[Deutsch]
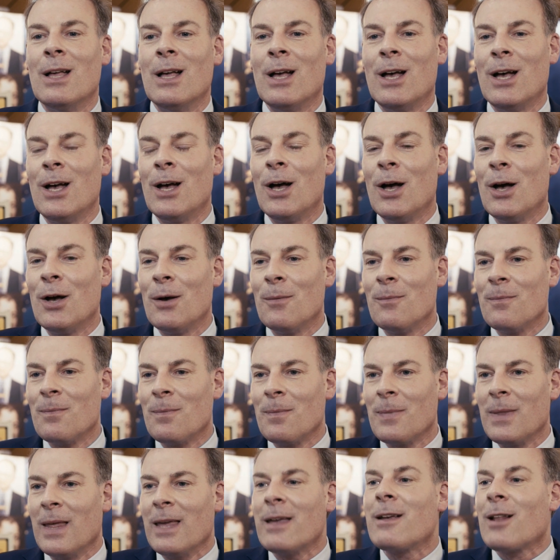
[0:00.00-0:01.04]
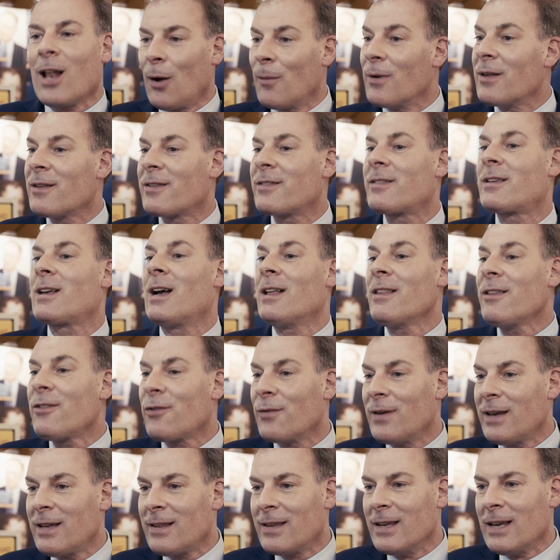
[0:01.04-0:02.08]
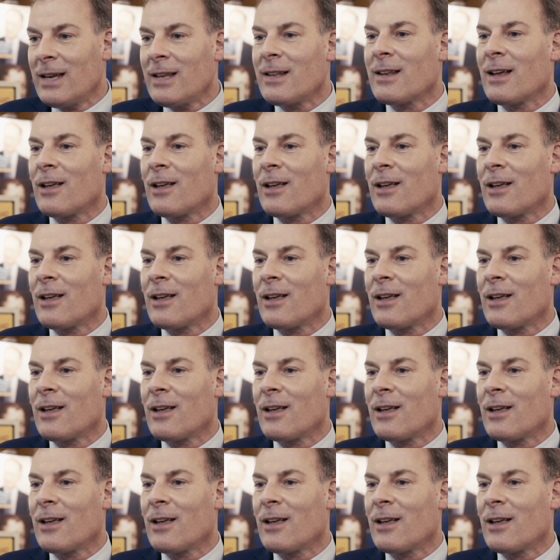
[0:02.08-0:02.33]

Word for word: Ähm, ich glaube, es ist ganz wichtig,